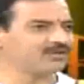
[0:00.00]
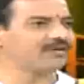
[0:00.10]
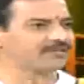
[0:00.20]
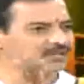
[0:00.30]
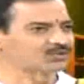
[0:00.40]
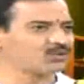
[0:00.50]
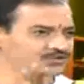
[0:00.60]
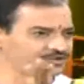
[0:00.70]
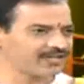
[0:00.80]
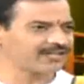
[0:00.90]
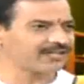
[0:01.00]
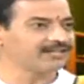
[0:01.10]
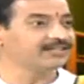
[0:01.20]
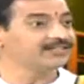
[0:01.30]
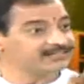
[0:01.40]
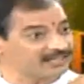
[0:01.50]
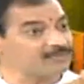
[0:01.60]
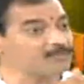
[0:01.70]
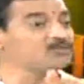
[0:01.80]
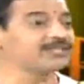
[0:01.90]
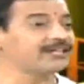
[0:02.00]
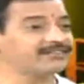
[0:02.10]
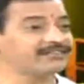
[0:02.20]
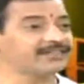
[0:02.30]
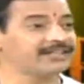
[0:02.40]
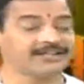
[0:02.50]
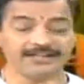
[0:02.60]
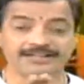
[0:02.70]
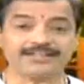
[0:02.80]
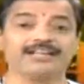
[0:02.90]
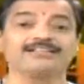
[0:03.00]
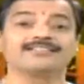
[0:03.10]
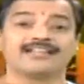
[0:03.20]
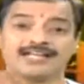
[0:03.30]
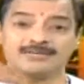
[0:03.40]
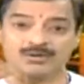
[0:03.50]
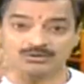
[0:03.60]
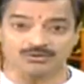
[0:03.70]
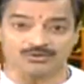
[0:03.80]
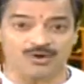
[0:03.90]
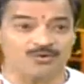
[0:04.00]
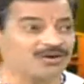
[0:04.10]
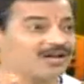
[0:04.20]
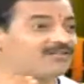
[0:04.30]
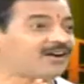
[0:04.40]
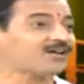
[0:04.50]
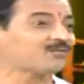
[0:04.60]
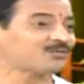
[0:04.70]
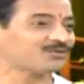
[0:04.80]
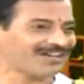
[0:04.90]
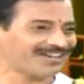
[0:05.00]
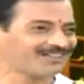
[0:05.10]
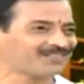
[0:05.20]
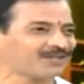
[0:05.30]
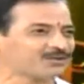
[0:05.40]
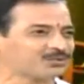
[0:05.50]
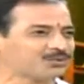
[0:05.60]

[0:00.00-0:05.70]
కూడా వయస్సులో చిన్నది సర్వము తెలిసింది ఏం జరగబోతుందో కూడా వాళ్ళకు ముందుగానే తెలుసు